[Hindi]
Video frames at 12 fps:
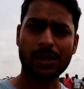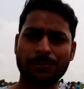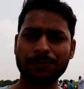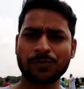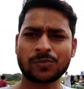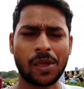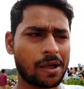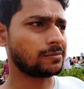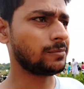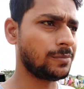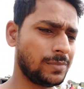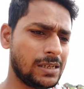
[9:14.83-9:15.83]
जब
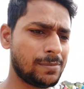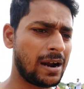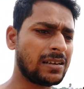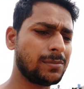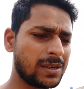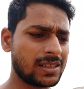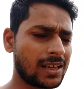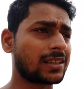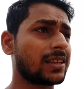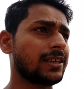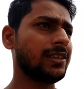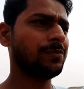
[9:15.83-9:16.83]
डिमांड बढ़
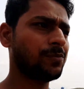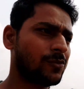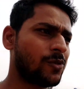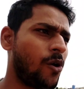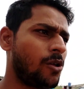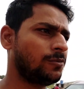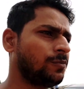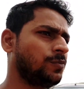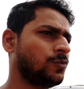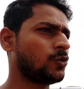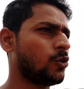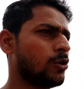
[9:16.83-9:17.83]
जाता है
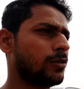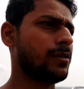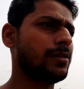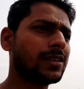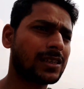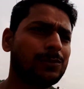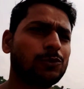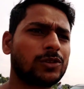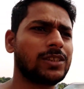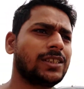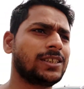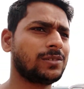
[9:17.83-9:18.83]
और चीज़ें कम
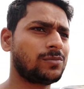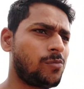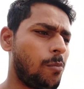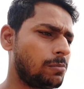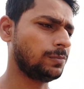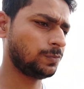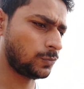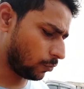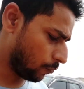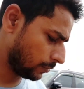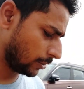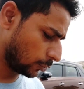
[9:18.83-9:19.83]
होती हैं
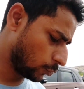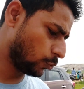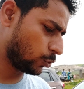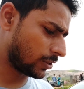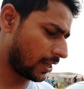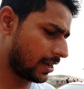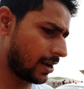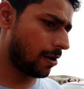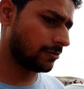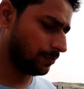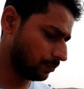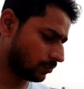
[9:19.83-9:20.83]
वो ये शुरू होता है
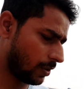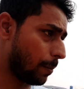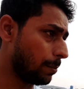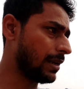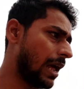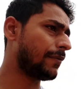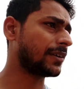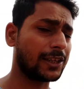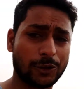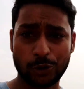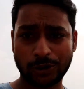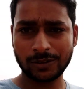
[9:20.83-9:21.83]
मिलावट
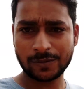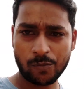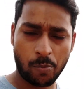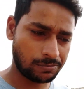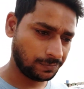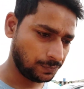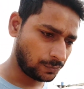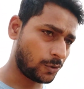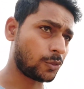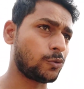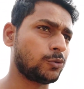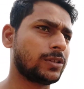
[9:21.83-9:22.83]
का दौर
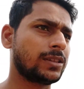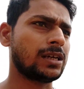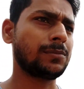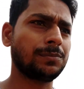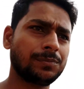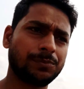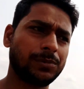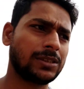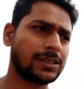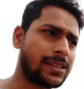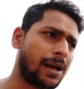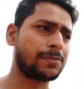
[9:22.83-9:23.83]
सो तो जितना
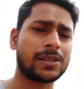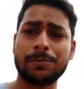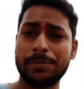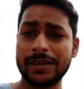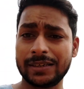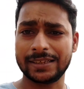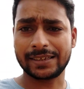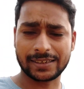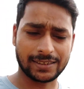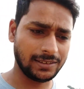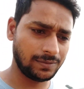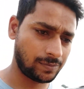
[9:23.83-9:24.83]
पीछे तामझाम भीड़ देख
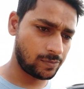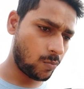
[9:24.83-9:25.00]
रहे हैं